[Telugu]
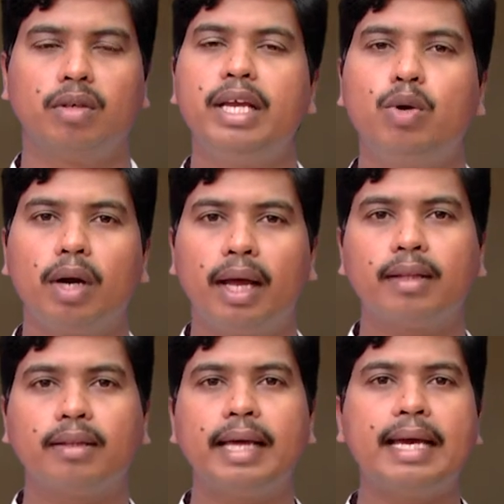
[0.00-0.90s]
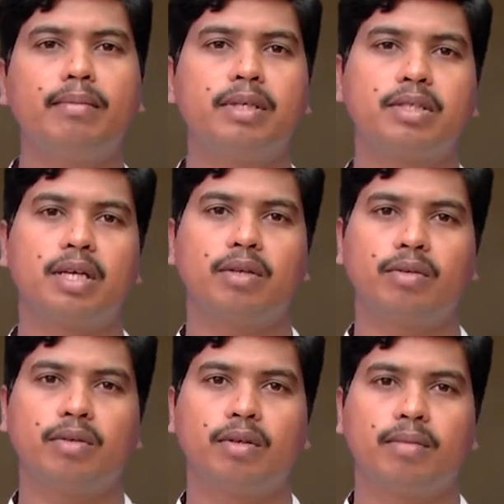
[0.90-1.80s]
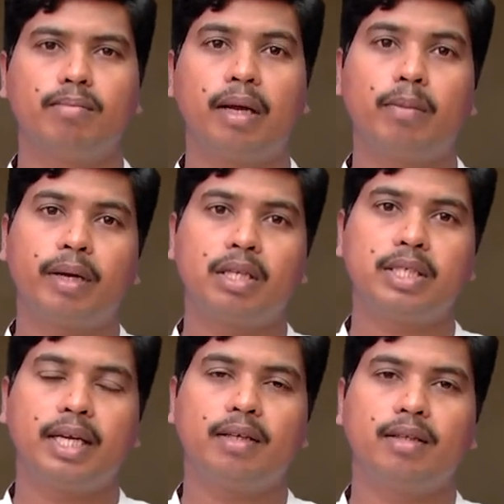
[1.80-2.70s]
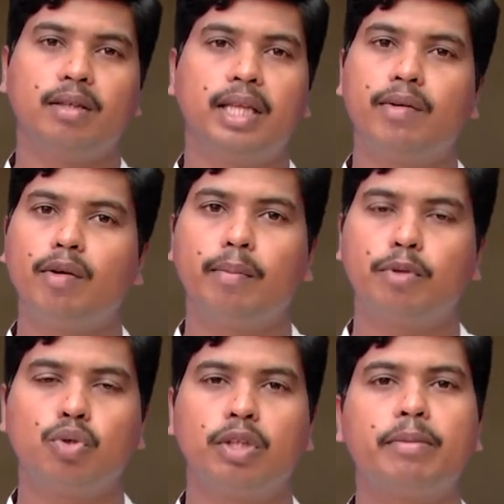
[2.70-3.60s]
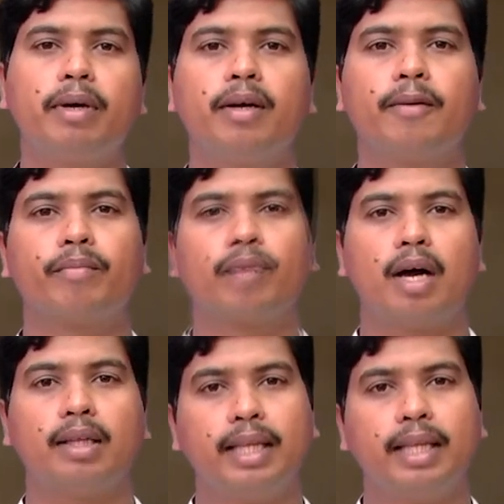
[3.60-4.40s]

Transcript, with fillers: నీకు కూడా ధైర్యం ఇస్తాడు బలపరిచే దేవుని వైపు చూద్దామా ఆ